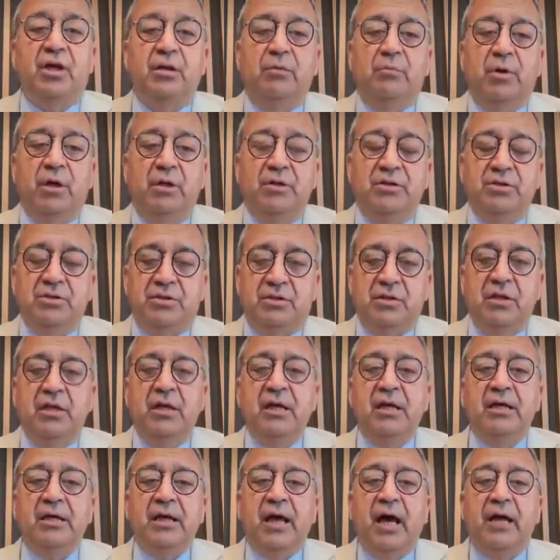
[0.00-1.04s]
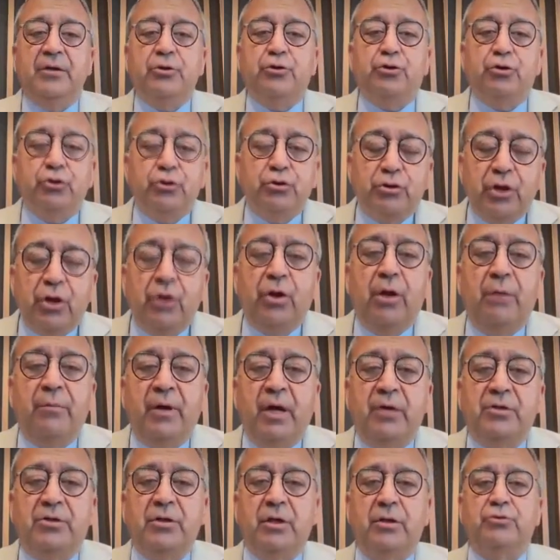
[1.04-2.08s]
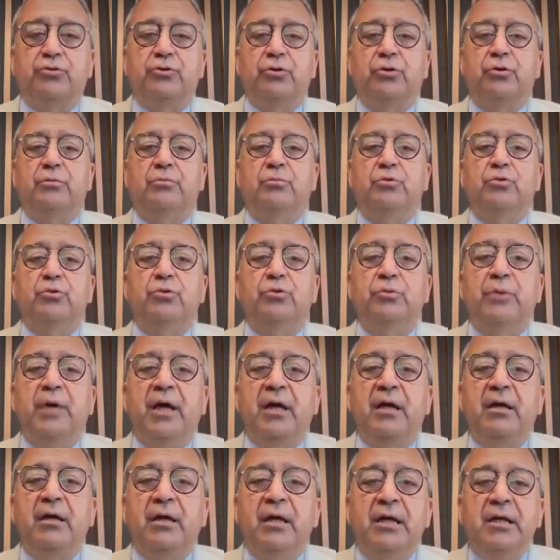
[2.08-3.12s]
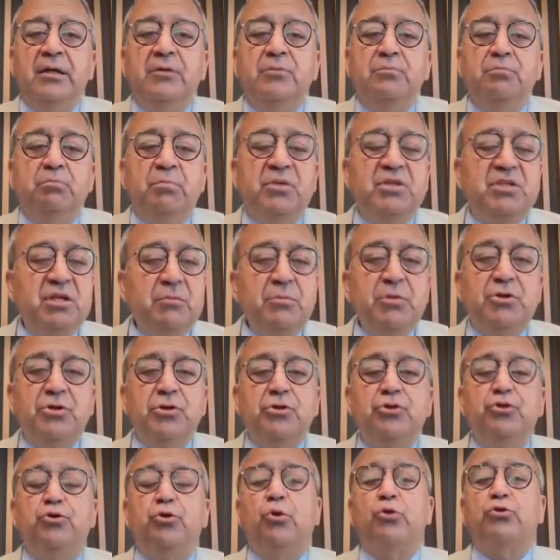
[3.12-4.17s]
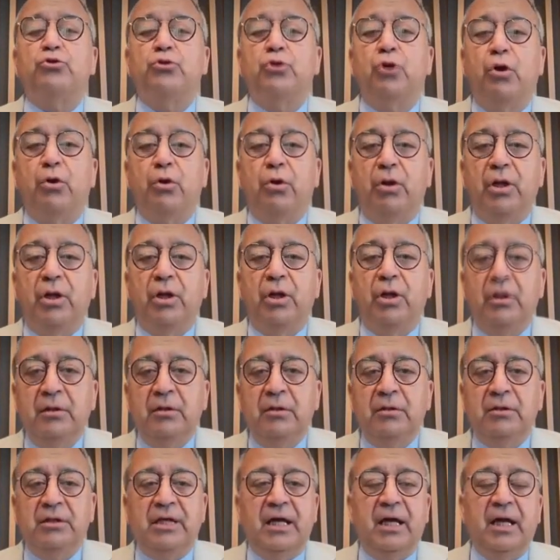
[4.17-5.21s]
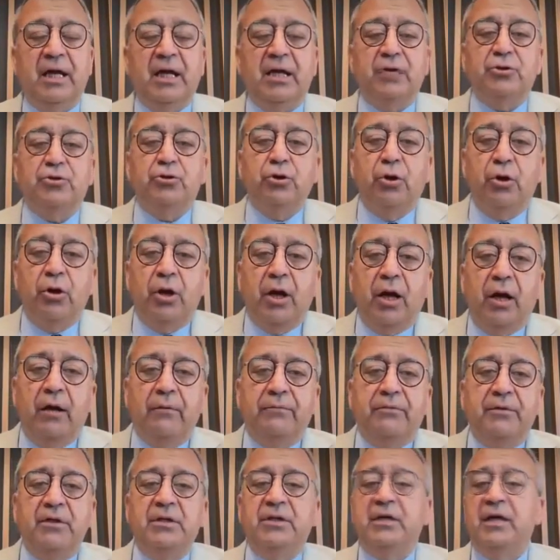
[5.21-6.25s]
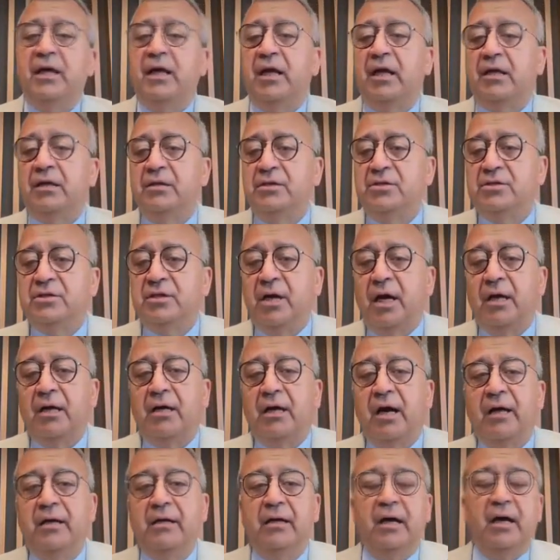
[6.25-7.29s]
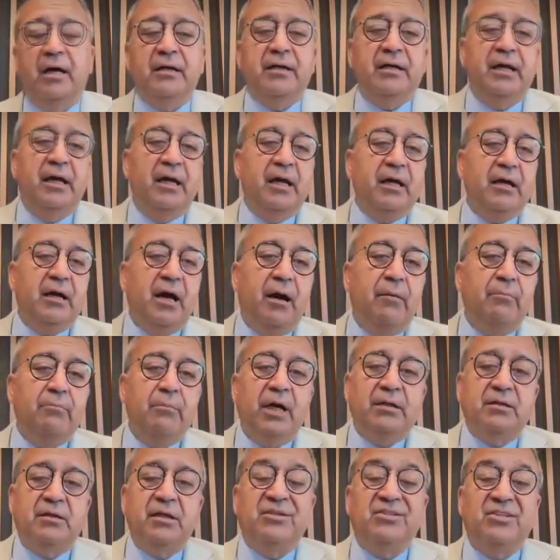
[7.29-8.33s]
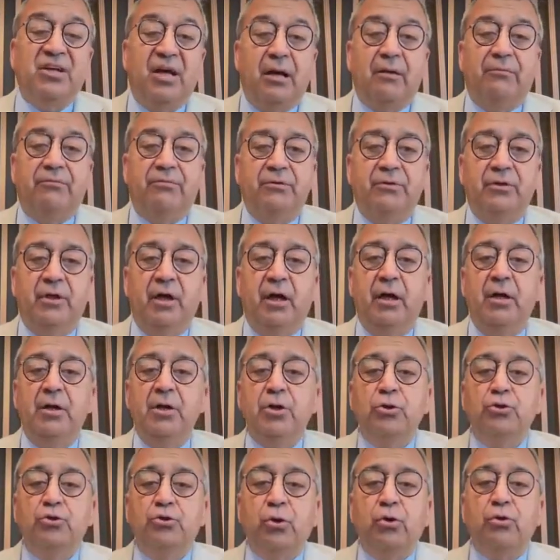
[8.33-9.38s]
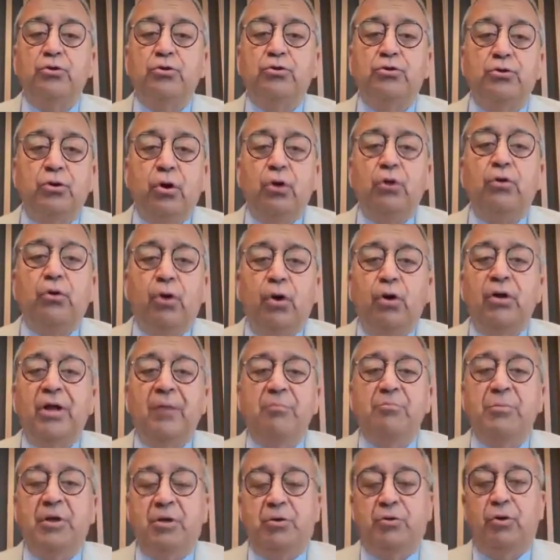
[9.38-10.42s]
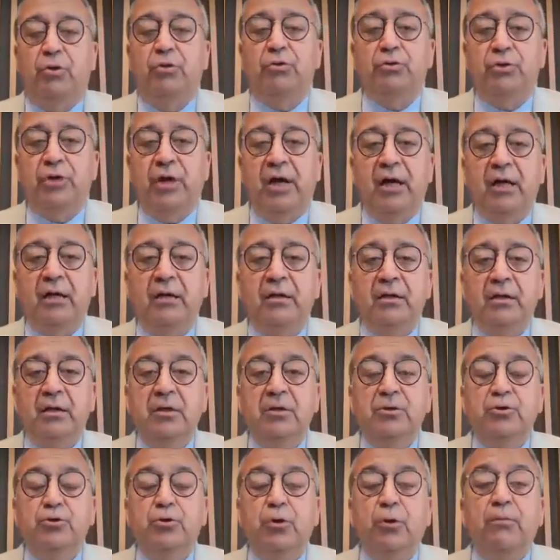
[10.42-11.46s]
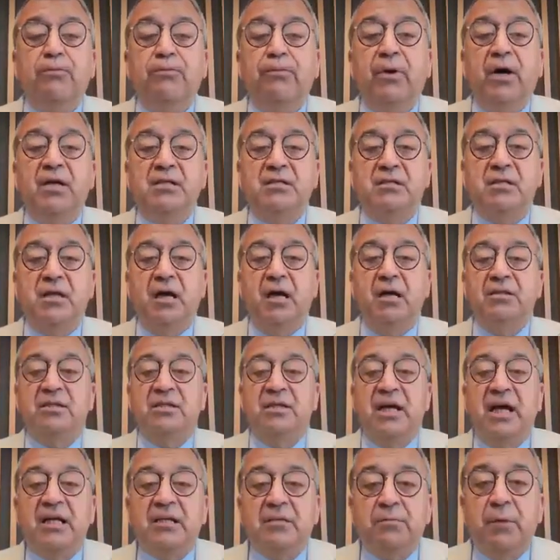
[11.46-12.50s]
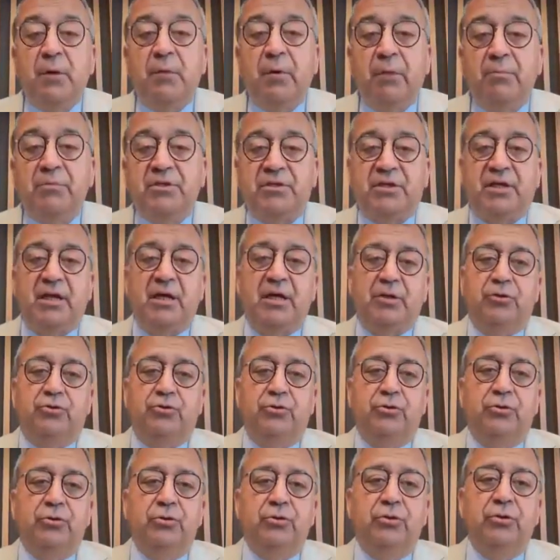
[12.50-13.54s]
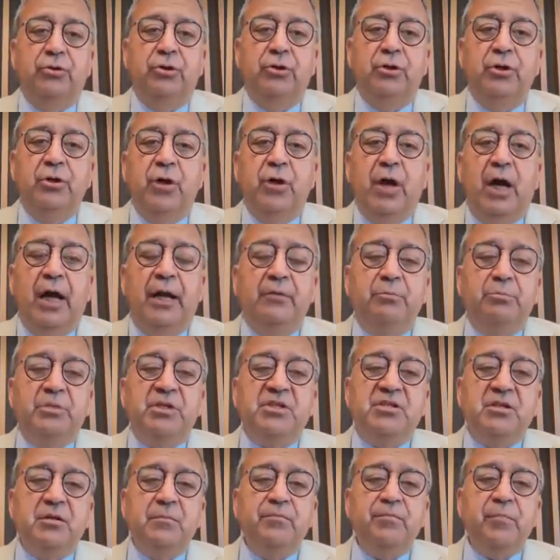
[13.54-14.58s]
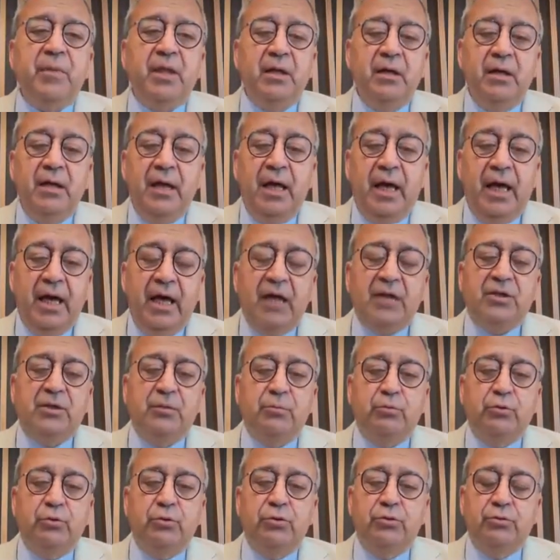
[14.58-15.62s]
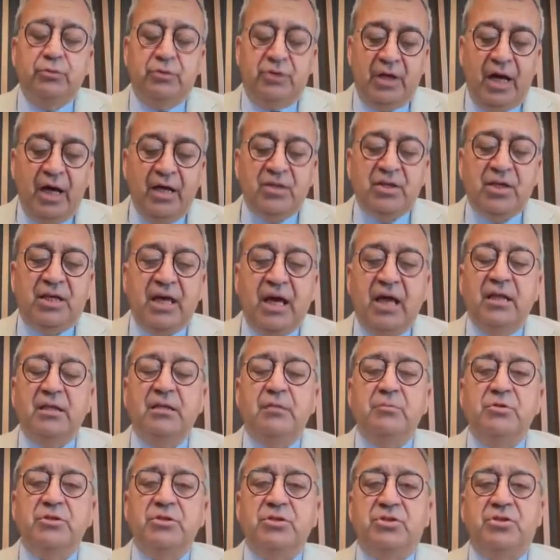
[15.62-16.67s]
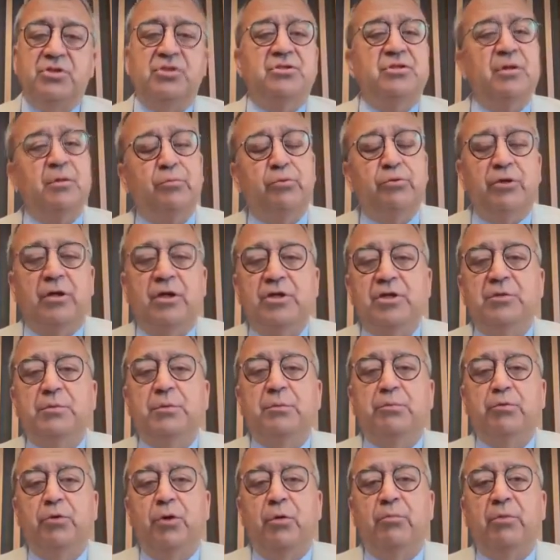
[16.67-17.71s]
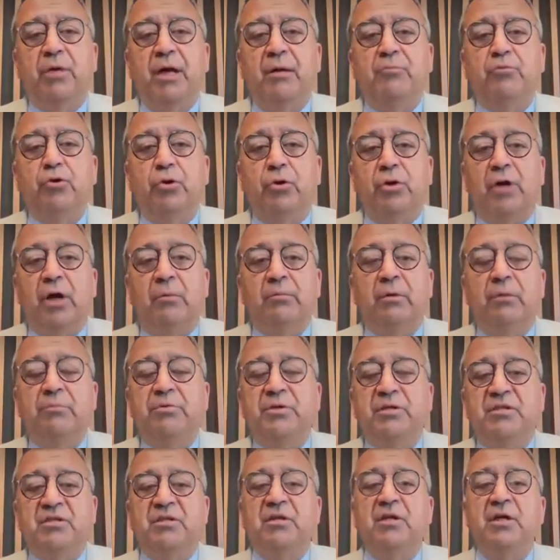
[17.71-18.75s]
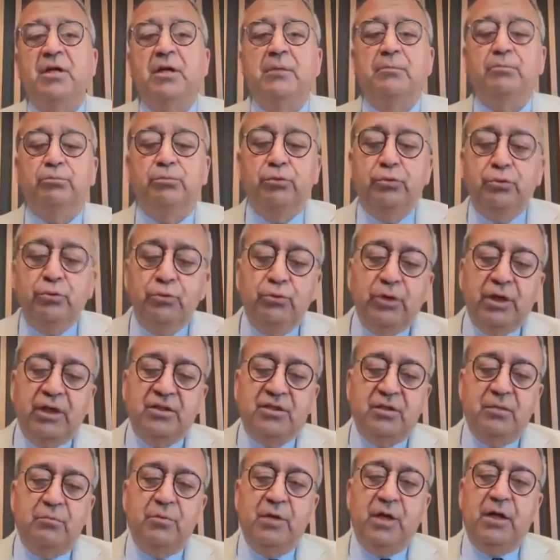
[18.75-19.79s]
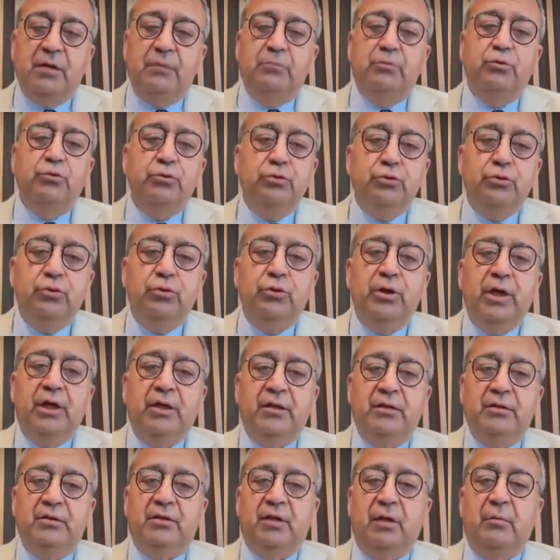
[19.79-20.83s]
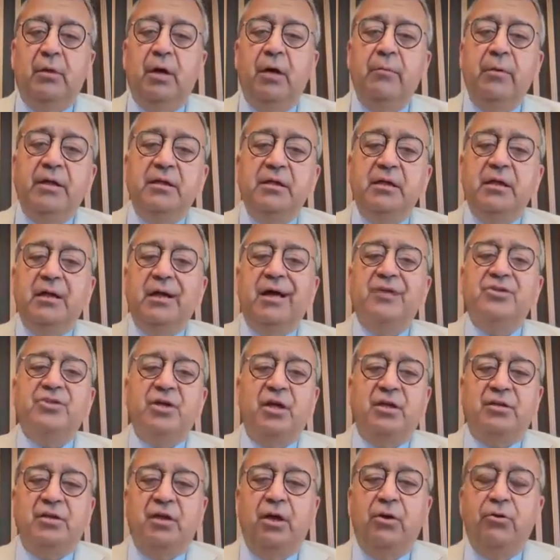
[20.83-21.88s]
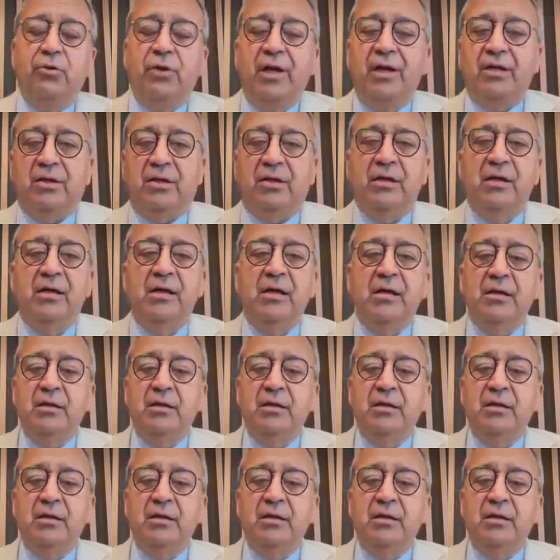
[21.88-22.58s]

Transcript: tanımalıyız. Yani şunu söylemeye çalışıyorum Uğur Bey, bizim için çok zor olan gerek coğrafi, gerek insan kaynağı, gerek ham madde tarafında çok zor olan bir konuda çok fazla diretmememiz gerekiyor. Yani bizim eğer ki bu sadece kendimiz içinse burada hiçbir problem yok. Ama biz bu üretimleri, bu ürünleri tamamen ihracata yönelik